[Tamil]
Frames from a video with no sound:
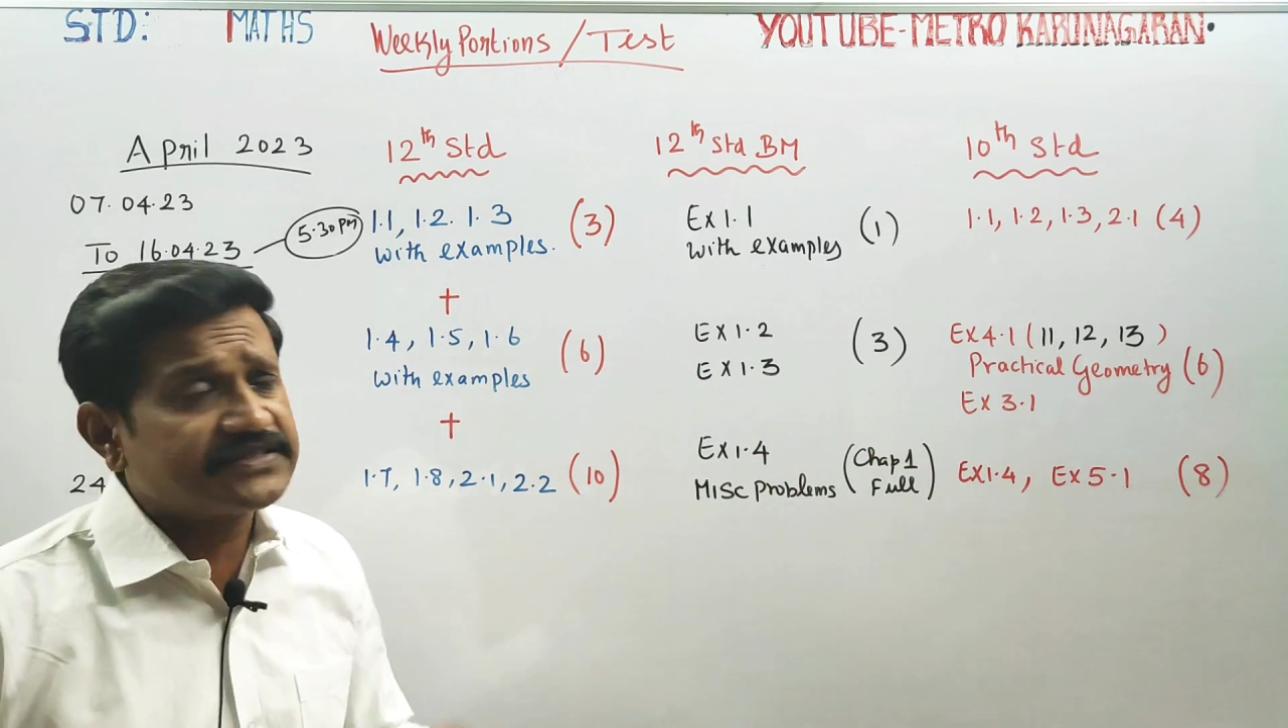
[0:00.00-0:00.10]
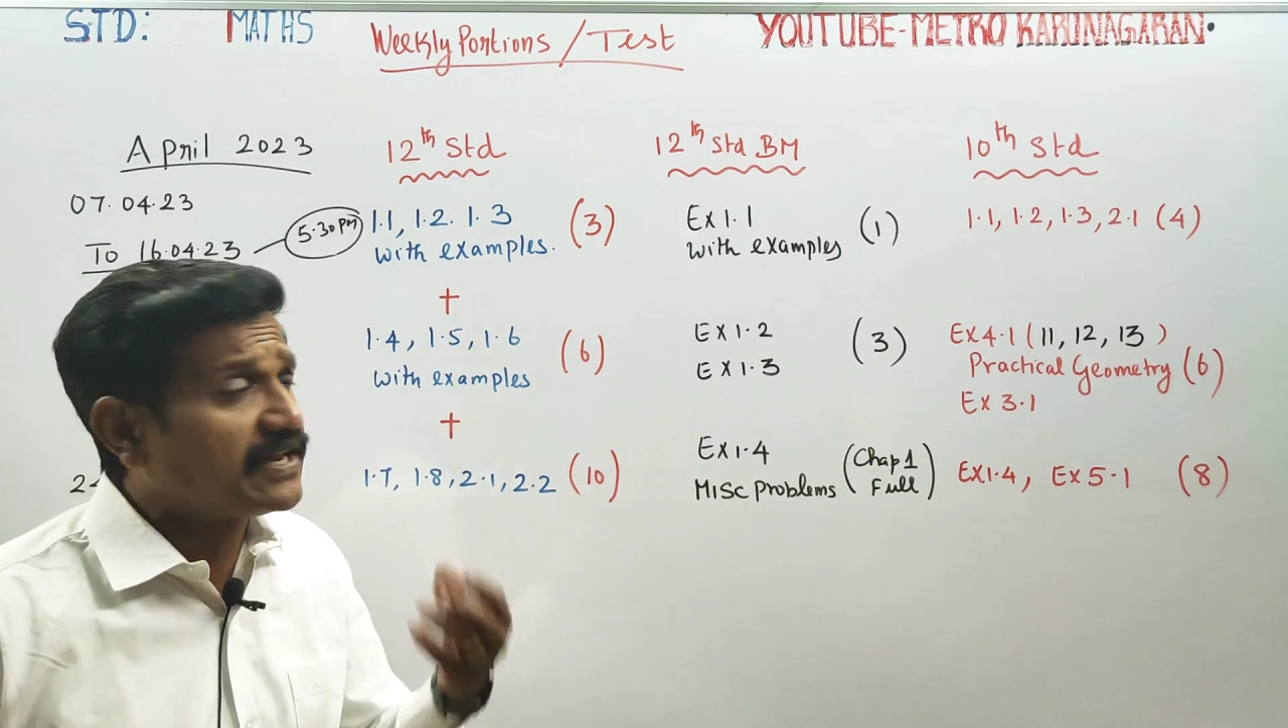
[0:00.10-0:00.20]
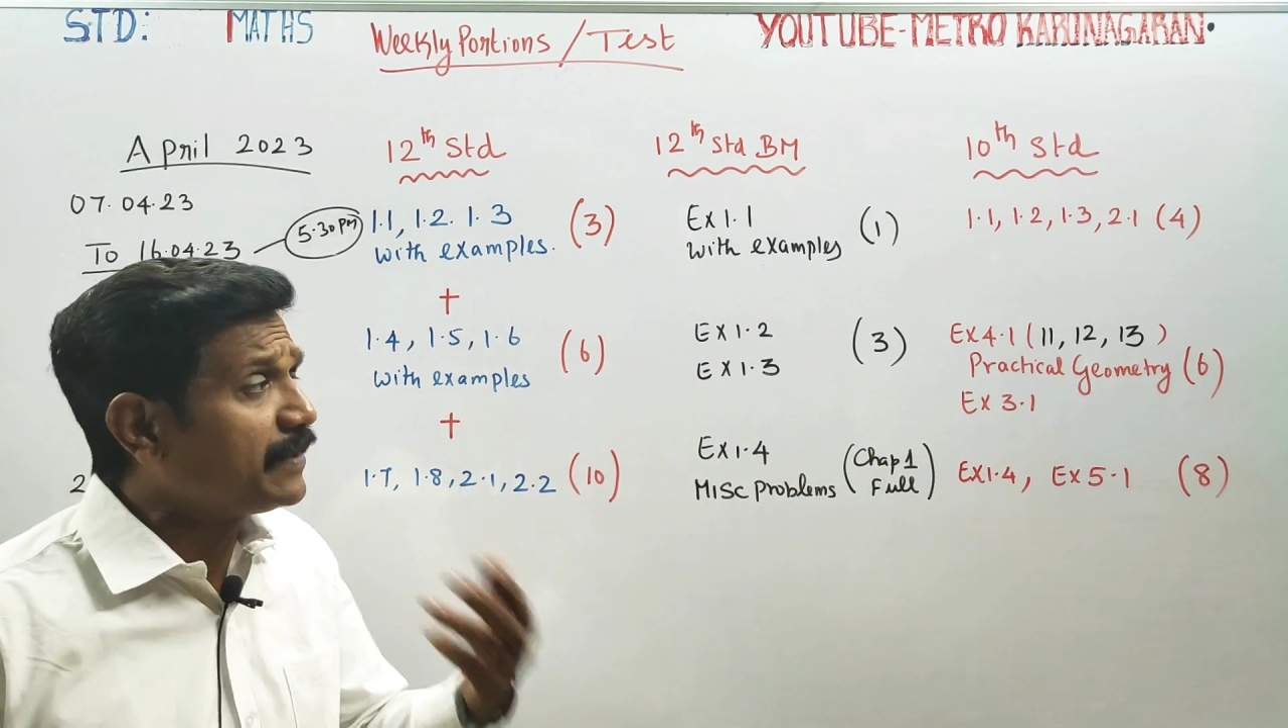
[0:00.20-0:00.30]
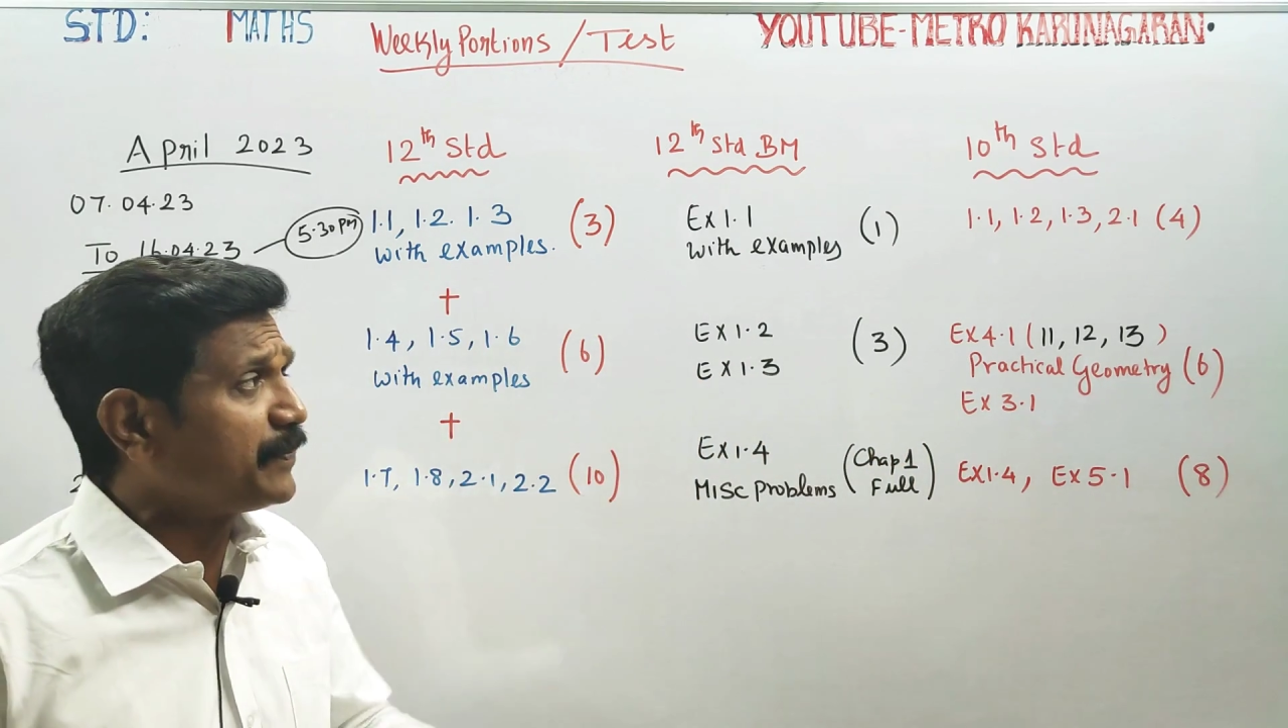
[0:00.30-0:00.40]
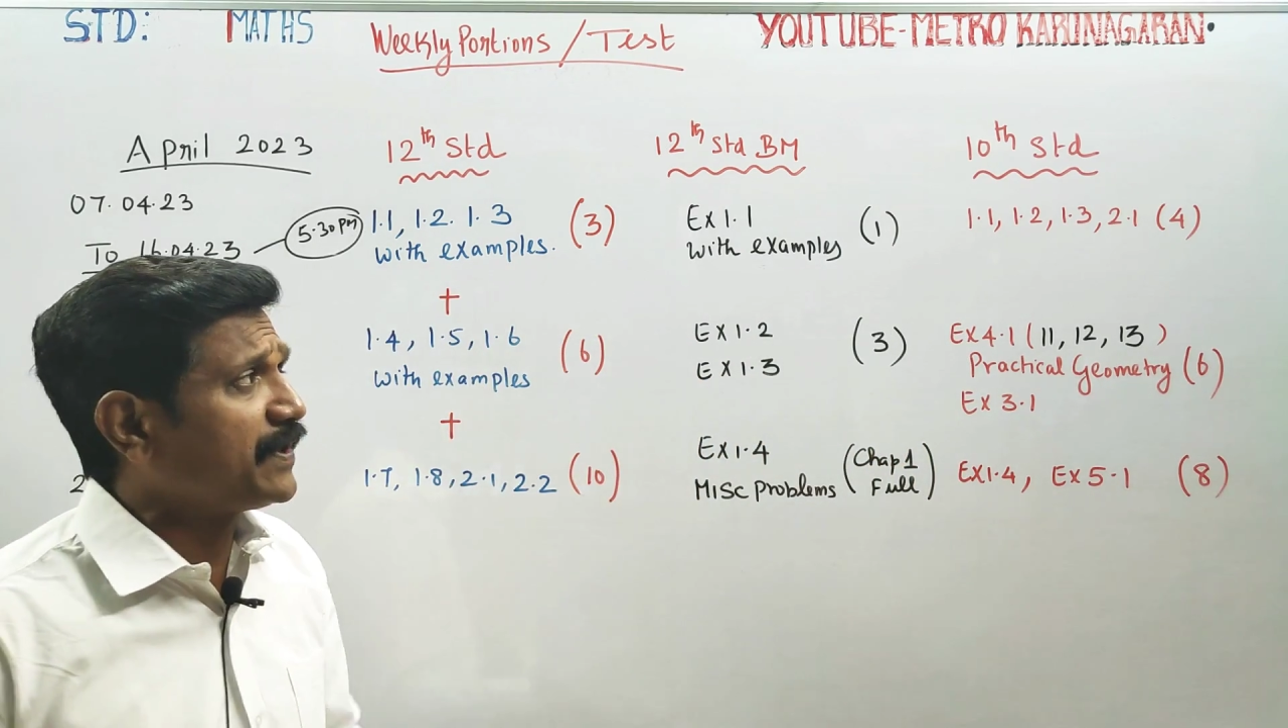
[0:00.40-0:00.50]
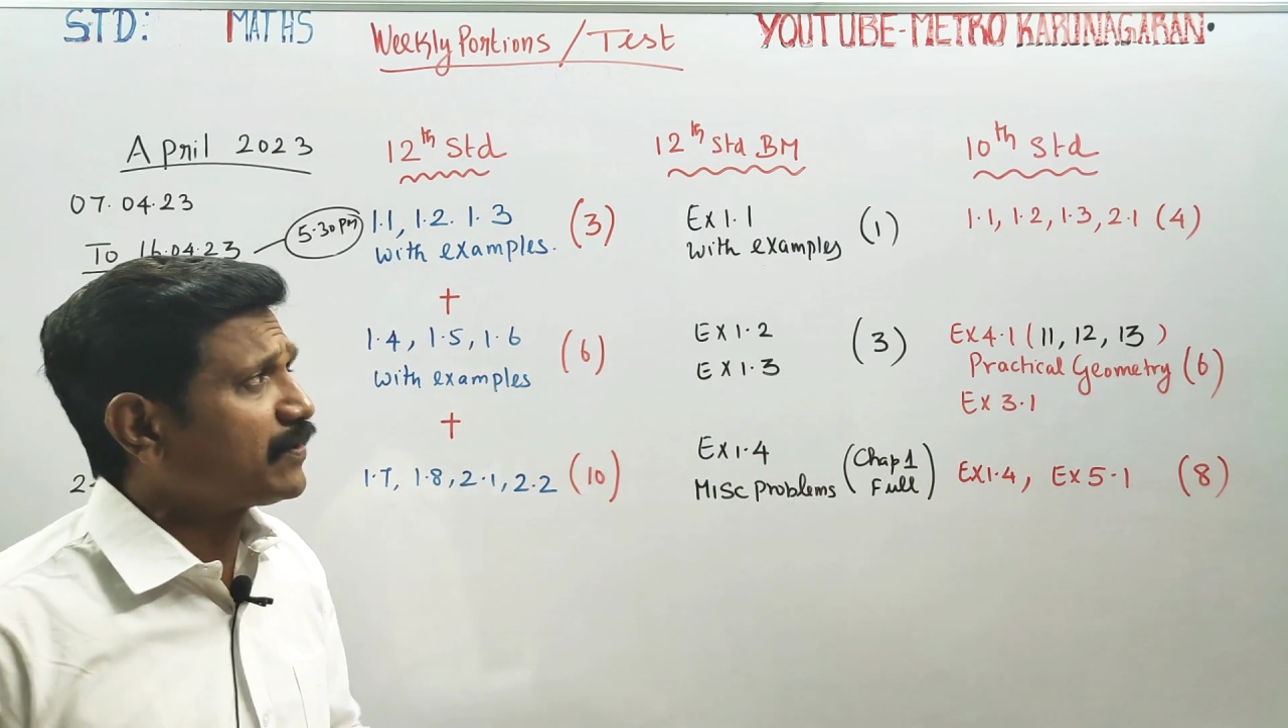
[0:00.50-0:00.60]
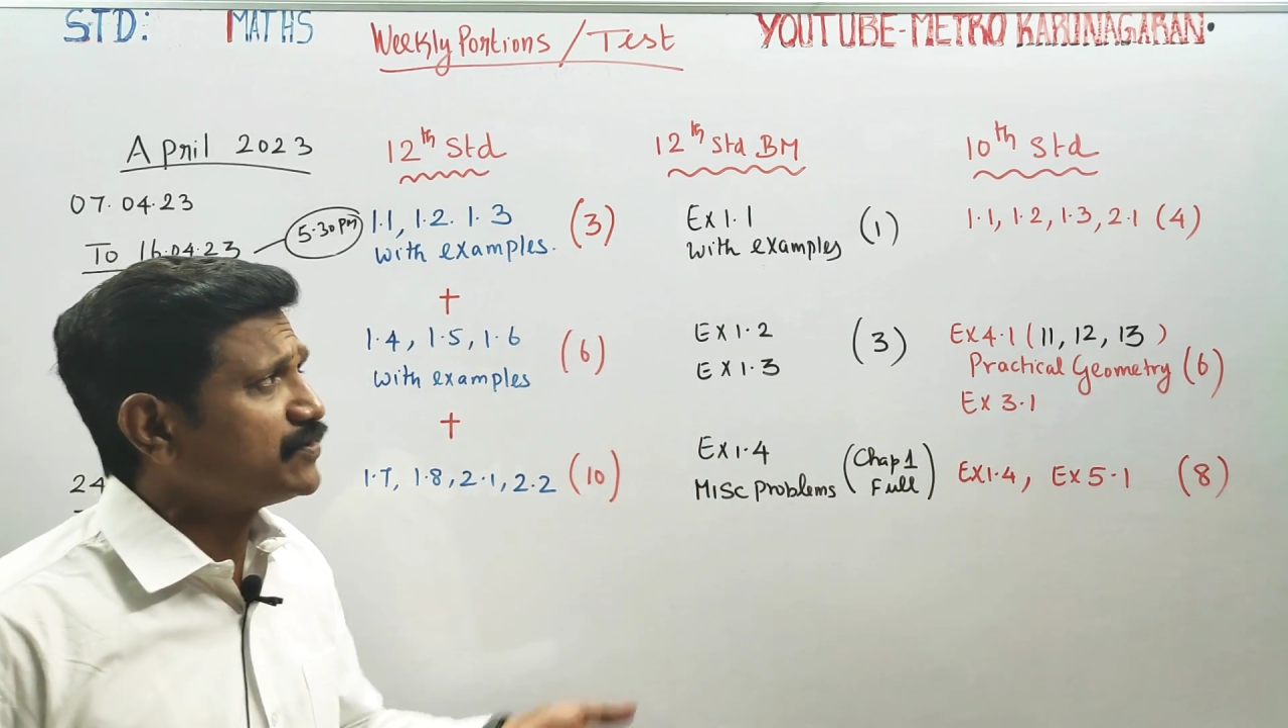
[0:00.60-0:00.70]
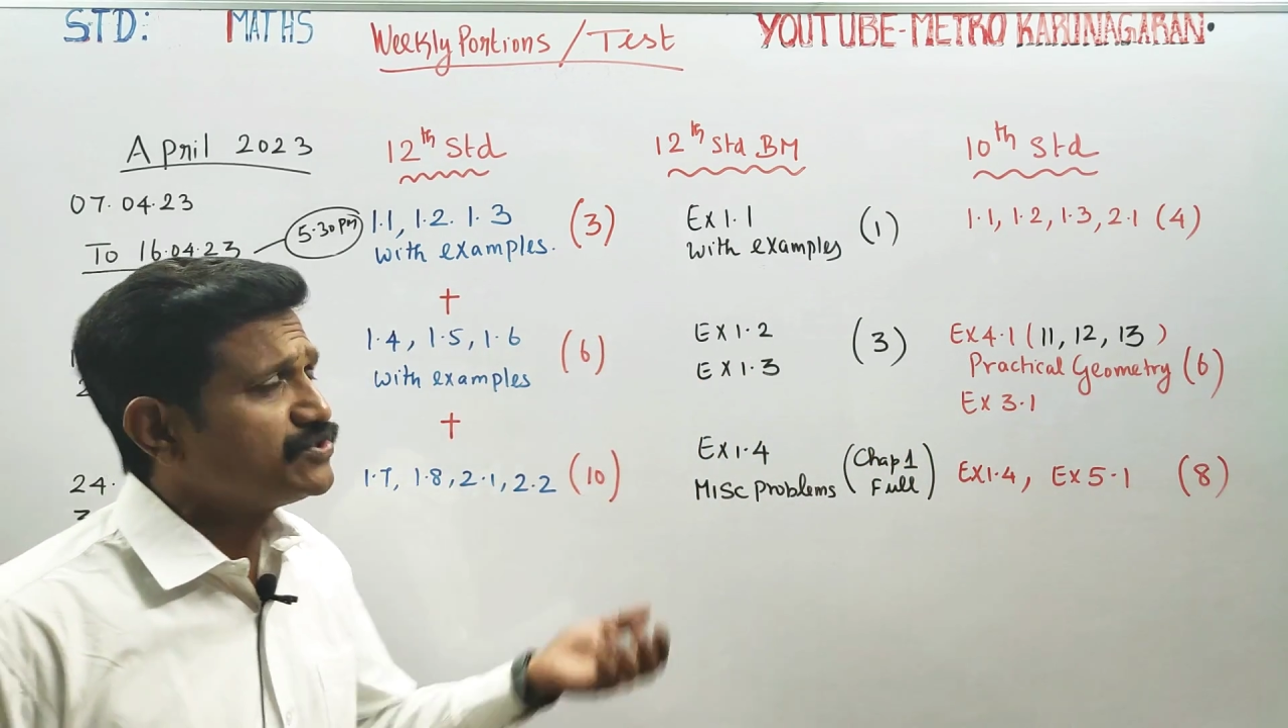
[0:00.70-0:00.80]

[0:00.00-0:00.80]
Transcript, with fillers: சில பேர்